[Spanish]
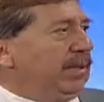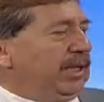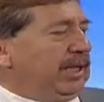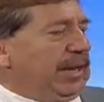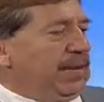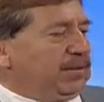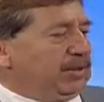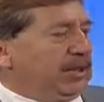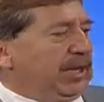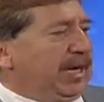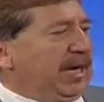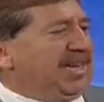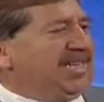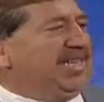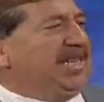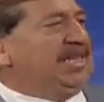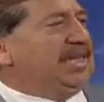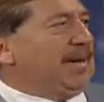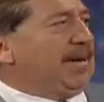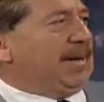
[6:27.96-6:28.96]
digamos,
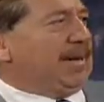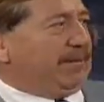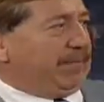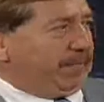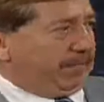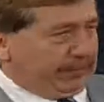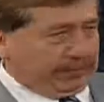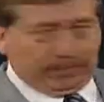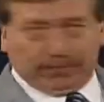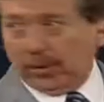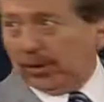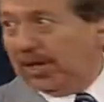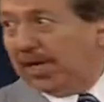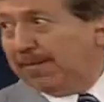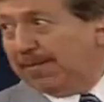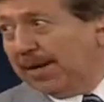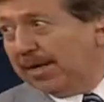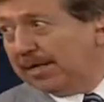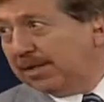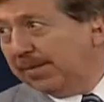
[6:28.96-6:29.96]
necesita
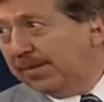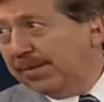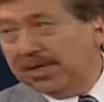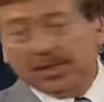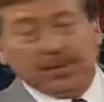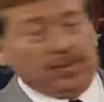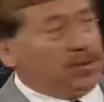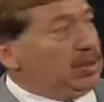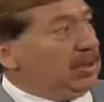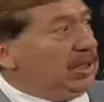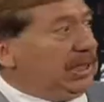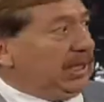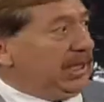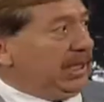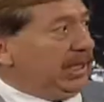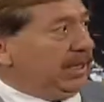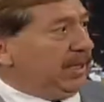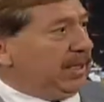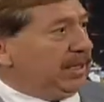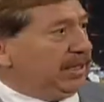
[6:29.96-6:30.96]
poder para sí mismo
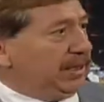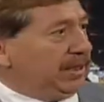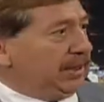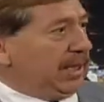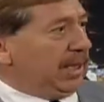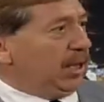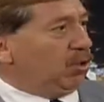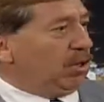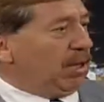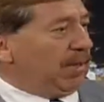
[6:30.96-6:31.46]
y necesita de alguna